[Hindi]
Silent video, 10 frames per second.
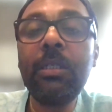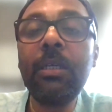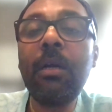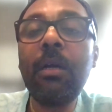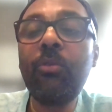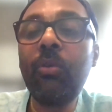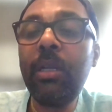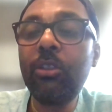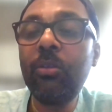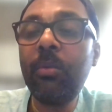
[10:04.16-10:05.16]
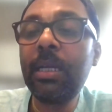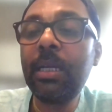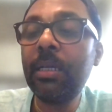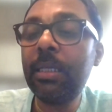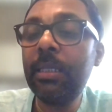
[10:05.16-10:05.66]
ठीक है वो लिंक दोबारा
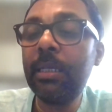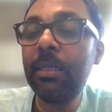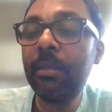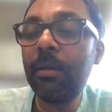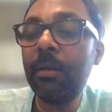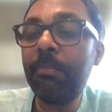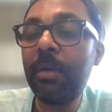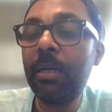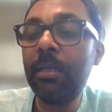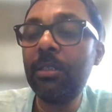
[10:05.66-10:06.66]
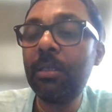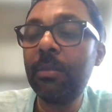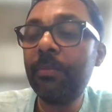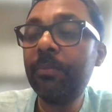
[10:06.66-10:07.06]
आ गई है भर लीजिए